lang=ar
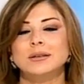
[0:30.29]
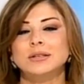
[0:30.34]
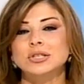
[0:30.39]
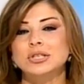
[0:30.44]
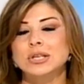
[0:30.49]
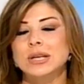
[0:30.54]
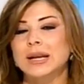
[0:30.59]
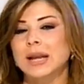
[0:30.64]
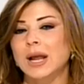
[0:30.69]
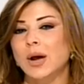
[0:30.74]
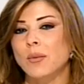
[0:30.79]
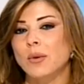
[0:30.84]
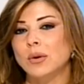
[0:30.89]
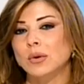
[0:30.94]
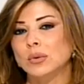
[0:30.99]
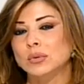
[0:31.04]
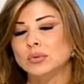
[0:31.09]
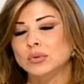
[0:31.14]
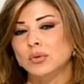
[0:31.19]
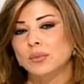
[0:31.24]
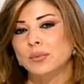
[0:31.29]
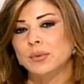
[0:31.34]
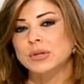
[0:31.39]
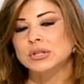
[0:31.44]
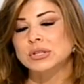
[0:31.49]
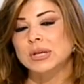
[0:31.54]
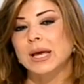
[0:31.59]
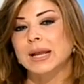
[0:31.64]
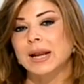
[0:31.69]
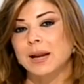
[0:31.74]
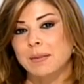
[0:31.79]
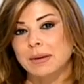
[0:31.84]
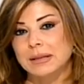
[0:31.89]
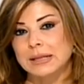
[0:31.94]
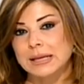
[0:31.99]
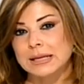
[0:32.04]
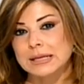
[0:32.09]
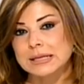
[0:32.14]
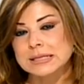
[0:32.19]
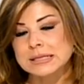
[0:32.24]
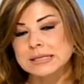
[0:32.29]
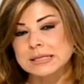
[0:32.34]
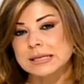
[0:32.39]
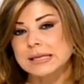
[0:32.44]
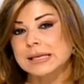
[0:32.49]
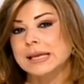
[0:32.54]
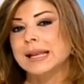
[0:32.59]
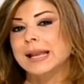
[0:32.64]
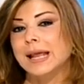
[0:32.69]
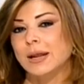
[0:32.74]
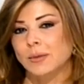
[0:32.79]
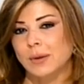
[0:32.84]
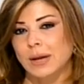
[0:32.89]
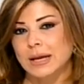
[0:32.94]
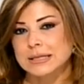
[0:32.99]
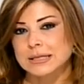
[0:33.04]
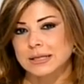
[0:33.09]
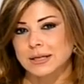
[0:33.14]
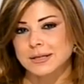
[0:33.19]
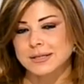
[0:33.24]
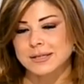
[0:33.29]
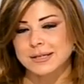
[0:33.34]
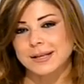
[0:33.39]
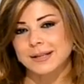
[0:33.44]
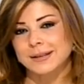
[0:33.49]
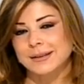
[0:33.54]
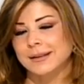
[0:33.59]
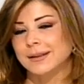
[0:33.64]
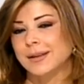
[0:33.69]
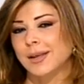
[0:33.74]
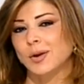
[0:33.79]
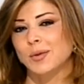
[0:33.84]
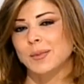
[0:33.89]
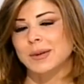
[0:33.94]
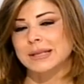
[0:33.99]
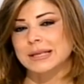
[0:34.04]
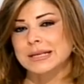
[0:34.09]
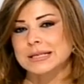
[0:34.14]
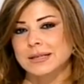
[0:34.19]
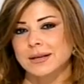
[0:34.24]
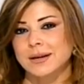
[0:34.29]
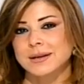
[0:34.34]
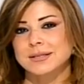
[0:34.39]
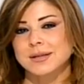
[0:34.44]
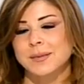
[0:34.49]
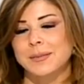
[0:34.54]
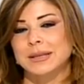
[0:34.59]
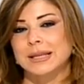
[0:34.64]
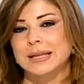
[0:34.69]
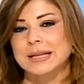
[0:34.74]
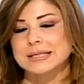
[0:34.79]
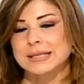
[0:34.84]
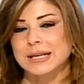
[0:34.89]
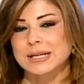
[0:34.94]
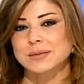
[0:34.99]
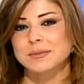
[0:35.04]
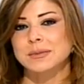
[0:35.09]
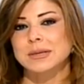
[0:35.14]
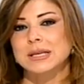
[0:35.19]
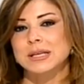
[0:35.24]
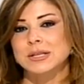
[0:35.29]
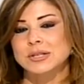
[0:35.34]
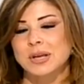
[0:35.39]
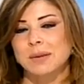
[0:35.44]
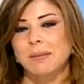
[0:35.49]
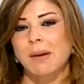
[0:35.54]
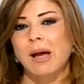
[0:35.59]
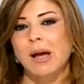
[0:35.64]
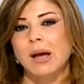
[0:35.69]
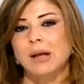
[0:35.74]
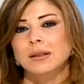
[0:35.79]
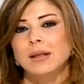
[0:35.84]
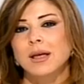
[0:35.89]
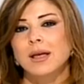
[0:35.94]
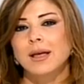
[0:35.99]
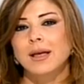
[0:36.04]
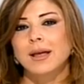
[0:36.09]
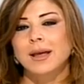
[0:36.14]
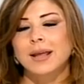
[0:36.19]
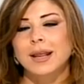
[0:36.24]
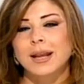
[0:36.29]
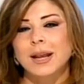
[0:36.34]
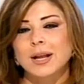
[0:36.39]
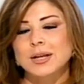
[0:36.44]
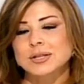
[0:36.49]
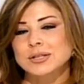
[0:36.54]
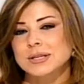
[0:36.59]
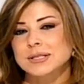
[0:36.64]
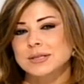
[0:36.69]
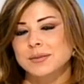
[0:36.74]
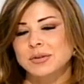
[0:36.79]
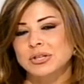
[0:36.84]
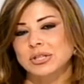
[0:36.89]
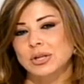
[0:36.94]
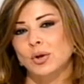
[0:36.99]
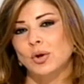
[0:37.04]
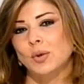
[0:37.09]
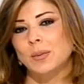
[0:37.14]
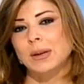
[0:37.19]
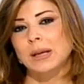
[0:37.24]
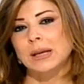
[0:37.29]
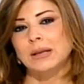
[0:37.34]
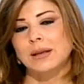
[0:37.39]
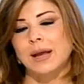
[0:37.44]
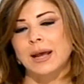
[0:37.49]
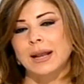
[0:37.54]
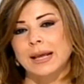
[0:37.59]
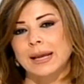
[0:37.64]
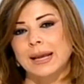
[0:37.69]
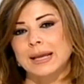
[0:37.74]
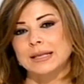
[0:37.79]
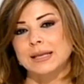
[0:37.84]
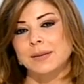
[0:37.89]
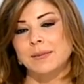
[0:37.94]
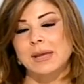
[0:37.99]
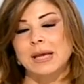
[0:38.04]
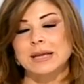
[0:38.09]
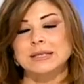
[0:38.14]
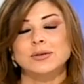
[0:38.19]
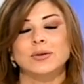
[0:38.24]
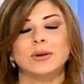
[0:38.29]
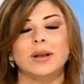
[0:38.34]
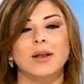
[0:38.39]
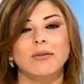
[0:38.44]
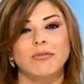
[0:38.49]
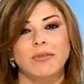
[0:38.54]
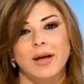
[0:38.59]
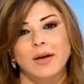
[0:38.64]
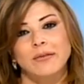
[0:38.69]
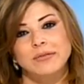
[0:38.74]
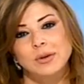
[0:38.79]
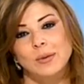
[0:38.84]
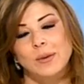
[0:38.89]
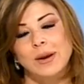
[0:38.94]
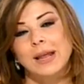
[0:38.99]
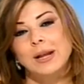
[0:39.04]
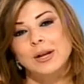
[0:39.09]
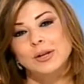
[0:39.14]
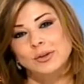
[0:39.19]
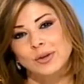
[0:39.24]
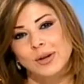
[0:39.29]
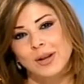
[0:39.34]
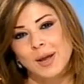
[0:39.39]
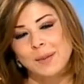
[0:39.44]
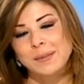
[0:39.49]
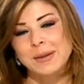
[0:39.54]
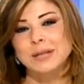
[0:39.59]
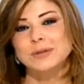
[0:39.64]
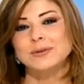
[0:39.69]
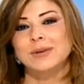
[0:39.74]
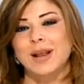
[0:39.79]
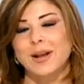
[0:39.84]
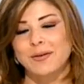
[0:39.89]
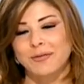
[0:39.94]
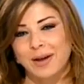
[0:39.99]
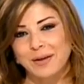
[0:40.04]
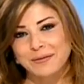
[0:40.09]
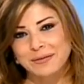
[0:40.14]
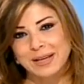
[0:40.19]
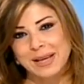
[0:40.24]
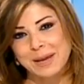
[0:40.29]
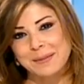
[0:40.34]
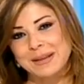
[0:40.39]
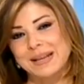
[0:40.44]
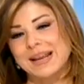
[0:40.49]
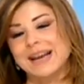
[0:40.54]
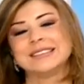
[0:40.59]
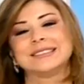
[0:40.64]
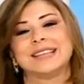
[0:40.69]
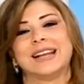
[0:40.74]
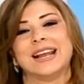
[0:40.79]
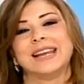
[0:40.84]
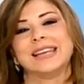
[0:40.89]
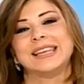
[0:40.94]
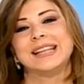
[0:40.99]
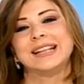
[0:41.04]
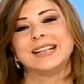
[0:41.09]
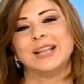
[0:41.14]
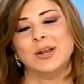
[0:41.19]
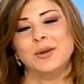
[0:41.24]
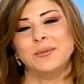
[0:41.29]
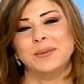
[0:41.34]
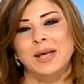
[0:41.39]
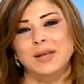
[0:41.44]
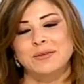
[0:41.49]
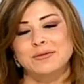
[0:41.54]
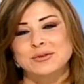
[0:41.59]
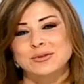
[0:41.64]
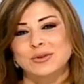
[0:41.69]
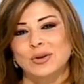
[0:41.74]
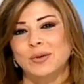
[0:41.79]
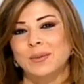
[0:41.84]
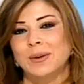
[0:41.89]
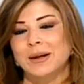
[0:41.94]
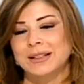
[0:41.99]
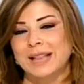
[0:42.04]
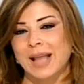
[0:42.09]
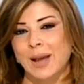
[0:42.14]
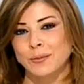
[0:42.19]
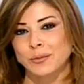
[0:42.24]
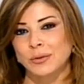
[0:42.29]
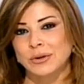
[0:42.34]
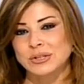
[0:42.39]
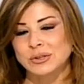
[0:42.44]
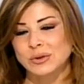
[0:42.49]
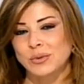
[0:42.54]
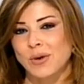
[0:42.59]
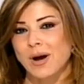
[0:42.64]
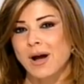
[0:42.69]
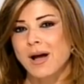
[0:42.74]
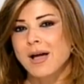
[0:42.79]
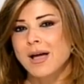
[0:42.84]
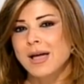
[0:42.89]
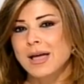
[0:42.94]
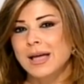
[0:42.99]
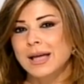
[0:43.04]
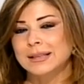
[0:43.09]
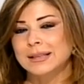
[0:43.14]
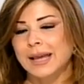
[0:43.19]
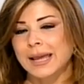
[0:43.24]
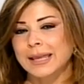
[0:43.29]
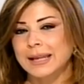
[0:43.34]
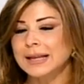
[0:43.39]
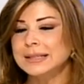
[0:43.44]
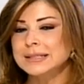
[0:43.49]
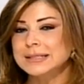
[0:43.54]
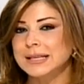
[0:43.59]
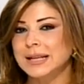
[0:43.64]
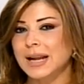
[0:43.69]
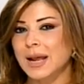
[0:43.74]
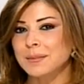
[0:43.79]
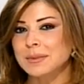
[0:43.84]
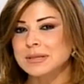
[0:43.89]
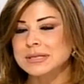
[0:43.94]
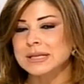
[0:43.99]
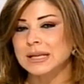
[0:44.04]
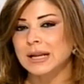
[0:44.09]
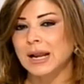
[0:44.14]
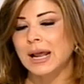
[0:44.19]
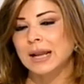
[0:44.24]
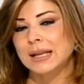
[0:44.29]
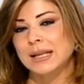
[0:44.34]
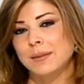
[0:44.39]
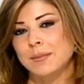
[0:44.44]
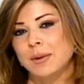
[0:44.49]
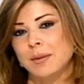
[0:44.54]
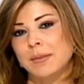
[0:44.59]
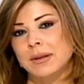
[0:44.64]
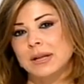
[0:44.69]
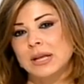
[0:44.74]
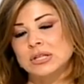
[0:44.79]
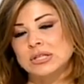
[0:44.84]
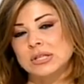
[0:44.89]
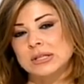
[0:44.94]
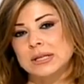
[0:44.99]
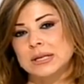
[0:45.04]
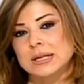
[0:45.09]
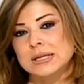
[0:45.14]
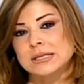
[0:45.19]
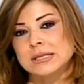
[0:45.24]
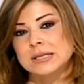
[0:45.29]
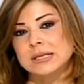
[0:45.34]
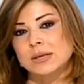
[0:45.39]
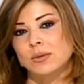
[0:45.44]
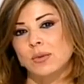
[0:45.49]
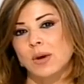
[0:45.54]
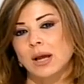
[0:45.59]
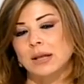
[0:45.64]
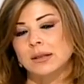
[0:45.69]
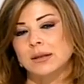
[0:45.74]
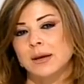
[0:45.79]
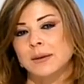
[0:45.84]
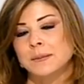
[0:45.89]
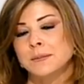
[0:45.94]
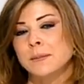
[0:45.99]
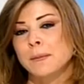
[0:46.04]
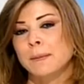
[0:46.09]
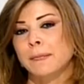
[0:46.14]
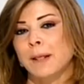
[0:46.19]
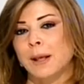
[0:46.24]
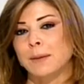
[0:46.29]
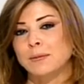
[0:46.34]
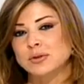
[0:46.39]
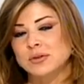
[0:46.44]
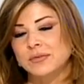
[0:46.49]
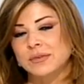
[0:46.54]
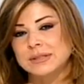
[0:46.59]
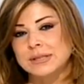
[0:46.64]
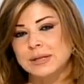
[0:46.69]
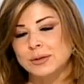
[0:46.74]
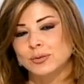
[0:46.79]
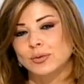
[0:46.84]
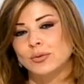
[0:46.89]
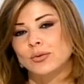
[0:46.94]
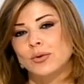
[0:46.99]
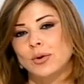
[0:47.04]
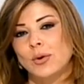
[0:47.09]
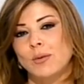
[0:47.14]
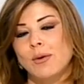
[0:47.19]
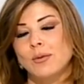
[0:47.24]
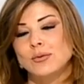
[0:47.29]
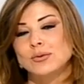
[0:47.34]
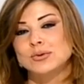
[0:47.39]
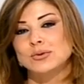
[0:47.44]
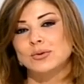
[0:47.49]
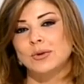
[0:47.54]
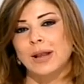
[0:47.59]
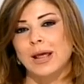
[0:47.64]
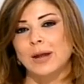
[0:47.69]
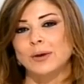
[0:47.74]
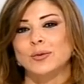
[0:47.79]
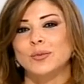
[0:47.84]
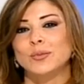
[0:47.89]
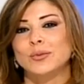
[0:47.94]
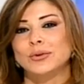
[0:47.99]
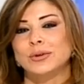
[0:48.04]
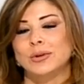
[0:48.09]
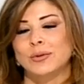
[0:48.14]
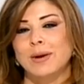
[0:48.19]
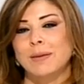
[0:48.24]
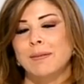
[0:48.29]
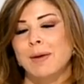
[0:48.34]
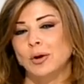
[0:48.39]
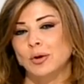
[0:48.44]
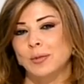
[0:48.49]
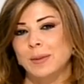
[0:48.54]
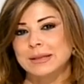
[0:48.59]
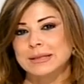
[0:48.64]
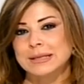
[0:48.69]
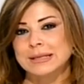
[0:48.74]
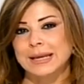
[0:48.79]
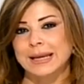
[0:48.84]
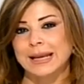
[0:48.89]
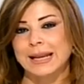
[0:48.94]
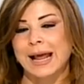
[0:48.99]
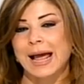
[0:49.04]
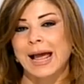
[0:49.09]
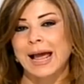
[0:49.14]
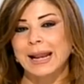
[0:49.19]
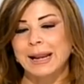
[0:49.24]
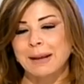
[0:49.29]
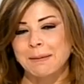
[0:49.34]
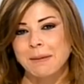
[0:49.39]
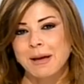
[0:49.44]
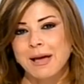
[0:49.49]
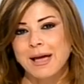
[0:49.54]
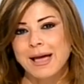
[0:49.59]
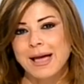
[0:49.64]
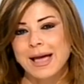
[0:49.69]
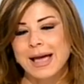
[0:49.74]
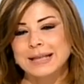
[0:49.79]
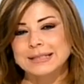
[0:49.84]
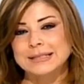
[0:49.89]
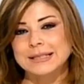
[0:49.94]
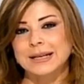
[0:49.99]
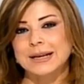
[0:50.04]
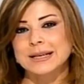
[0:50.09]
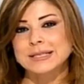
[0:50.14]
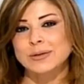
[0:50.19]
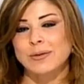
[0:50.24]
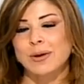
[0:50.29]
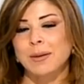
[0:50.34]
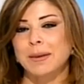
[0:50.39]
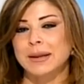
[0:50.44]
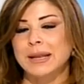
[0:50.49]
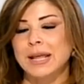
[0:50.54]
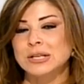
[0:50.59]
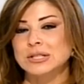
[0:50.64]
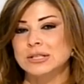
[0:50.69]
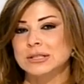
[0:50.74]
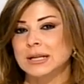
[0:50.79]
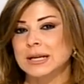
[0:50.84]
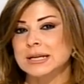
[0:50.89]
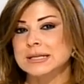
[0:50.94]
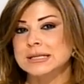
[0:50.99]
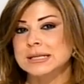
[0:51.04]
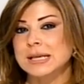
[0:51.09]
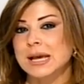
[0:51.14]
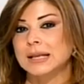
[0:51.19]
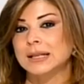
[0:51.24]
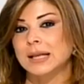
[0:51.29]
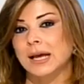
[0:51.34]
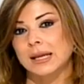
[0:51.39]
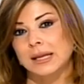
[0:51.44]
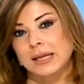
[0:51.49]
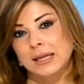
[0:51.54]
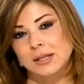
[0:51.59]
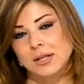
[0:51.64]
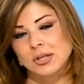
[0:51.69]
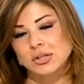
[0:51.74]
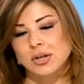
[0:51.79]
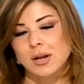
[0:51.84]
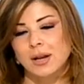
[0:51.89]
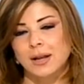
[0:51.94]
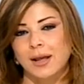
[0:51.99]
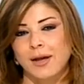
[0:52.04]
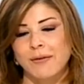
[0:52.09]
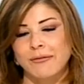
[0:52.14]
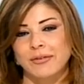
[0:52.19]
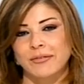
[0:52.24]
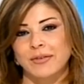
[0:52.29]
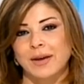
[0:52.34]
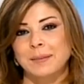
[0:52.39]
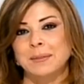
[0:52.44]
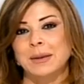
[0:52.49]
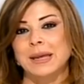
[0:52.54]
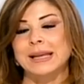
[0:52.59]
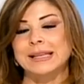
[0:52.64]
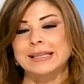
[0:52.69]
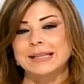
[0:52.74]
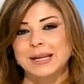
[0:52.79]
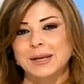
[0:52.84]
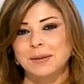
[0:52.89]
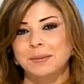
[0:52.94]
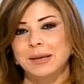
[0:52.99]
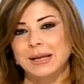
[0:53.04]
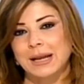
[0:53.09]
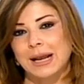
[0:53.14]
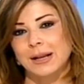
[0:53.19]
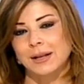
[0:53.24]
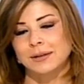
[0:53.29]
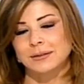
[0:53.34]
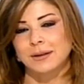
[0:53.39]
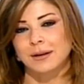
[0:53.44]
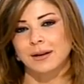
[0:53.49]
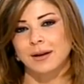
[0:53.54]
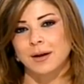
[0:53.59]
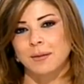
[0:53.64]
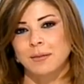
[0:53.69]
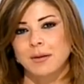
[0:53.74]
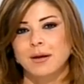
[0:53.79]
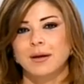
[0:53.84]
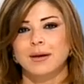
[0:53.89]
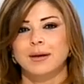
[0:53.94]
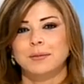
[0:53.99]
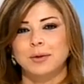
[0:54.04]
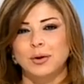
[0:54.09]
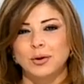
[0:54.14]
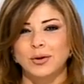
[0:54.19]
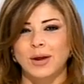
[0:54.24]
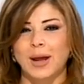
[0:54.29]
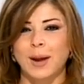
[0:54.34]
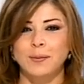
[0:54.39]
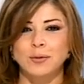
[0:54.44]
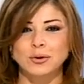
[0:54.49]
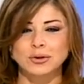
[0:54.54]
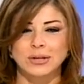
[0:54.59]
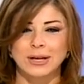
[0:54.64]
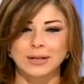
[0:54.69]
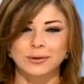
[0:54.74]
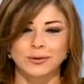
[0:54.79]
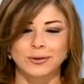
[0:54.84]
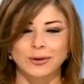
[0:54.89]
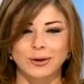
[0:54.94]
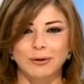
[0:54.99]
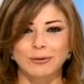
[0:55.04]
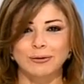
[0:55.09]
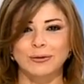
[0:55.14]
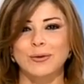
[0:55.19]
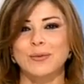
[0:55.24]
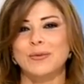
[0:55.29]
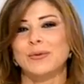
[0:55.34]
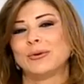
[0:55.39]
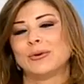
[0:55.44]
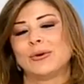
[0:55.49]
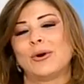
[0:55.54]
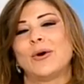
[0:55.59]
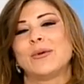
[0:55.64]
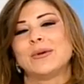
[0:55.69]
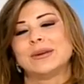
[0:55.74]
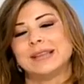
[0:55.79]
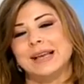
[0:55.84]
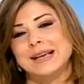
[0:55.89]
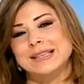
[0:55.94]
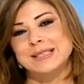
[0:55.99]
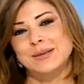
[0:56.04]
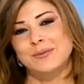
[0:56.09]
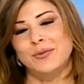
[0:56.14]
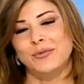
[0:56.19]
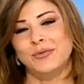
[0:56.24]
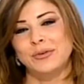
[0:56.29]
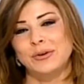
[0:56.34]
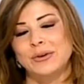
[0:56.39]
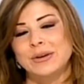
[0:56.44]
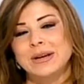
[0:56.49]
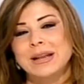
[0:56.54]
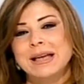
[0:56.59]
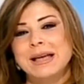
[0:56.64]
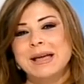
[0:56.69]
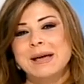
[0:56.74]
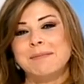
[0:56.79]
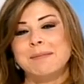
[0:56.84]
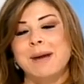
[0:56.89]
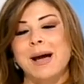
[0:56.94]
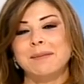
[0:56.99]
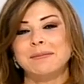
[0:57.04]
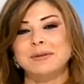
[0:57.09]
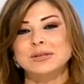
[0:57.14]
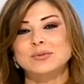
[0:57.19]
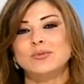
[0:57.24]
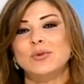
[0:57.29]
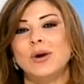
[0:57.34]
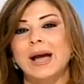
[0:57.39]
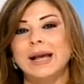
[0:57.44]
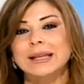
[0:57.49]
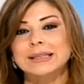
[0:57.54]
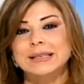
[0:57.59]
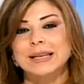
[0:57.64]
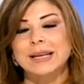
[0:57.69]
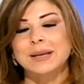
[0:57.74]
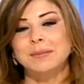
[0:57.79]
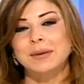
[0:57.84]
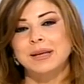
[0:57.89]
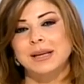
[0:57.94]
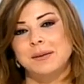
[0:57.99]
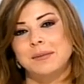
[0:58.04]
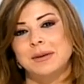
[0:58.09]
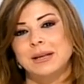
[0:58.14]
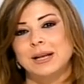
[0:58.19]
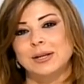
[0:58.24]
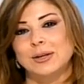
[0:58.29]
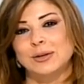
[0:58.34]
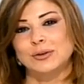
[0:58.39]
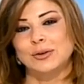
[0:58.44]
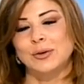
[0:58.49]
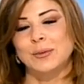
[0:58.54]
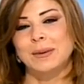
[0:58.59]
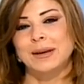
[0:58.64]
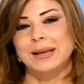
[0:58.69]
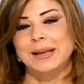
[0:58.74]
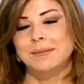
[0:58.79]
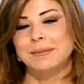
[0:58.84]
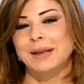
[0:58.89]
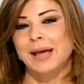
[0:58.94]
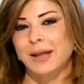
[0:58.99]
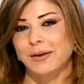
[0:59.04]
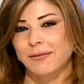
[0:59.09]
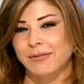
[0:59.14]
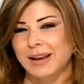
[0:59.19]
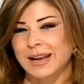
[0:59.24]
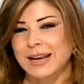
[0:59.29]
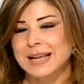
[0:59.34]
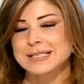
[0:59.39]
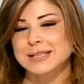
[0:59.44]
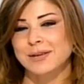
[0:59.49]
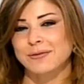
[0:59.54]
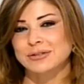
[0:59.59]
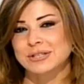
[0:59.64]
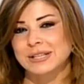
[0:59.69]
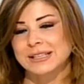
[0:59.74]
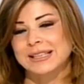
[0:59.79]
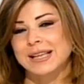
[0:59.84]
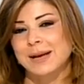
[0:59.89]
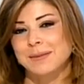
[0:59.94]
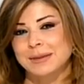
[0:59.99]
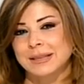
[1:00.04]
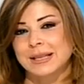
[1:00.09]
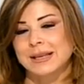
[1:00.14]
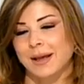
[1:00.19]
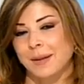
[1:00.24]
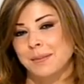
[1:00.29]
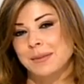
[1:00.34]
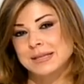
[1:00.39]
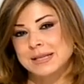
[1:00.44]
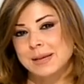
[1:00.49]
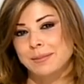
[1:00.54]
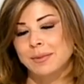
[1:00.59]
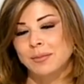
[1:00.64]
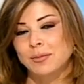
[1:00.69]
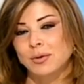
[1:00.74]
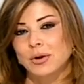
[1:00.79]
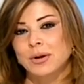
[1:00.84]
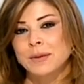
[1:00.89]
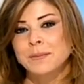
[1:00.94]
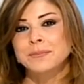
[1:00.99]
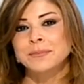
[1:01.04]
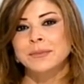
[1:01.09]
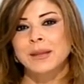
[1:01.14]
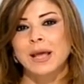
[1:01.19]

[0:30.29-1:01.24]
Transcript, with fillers: تشرين الاول اكتوبر شهر المدارس كل انواع الدراسات ان كانوا مدارس خاصه مدارس رسميه جامعات كل الاشخاص اللي بيشتغلوا بالقطاع الاكاديمي يعطيهم الف عافيه وكل الطلاب يعطيهم الف عافيه كمان اكثر اكيد لانه بنعرف الصعوبات اللي عم بيواجهوها تغييرات كثير عم بتصير حاليا بالمناهج الدراسيه وايضا عم نشوف كثير دخول ووصول الكمبيوتر والمعلوماتيه الى عالم الدراسه والمناهج الدراسيه هذا اكيد ان شاء الله يخفف عبء كثير كبير على الطلاب من انه يحملوا شنطهم كل يوم ويروحوا ويتعذبوا فيهم مع مجموعه كثير كبيره من الكتب اللي بنعرف للاسف الشديد عم عم بتسبب لهم